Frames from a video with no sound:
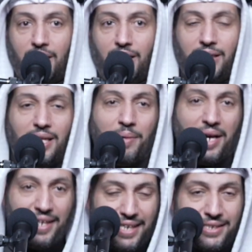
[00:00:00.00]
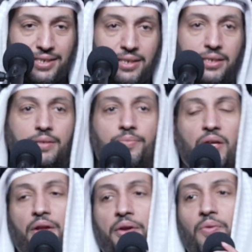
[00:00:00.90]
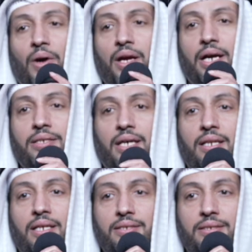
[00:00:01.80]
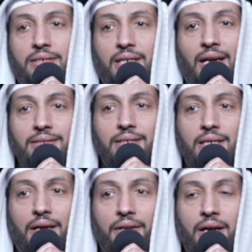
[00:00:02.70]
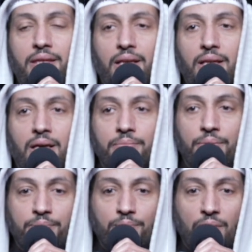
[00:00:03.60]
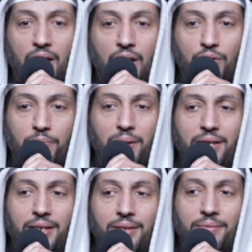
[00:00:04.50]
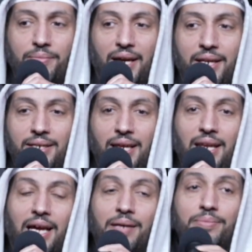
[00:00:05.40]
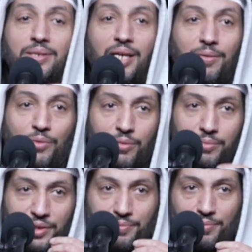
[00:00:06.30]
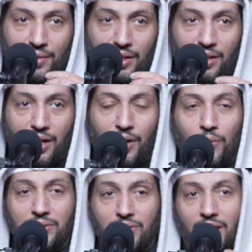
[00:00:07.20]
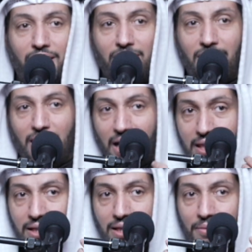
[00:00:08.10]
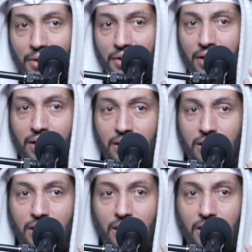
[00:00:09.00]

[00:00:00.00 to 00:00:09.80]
حينما ناتي الى الروايات التي تتحدث عن هذا الامر تبين بأن العبد المؤمن إذا وصل إلى هذه المرحلة